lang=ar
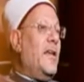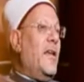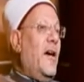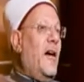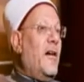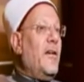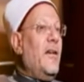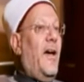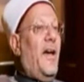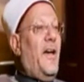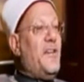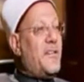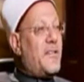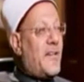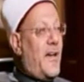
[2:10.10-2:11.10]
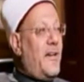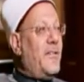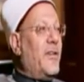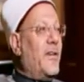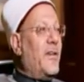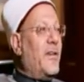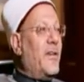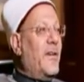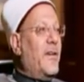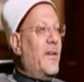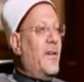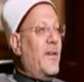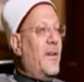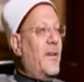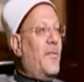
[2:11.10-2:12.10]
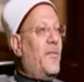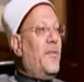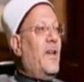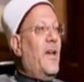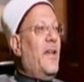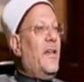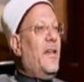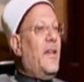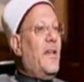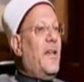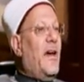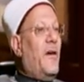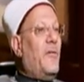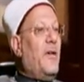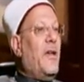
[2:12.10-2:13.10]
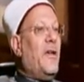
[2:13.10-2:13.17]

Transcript: العقل عاجز أيضا آه، في أننا أولا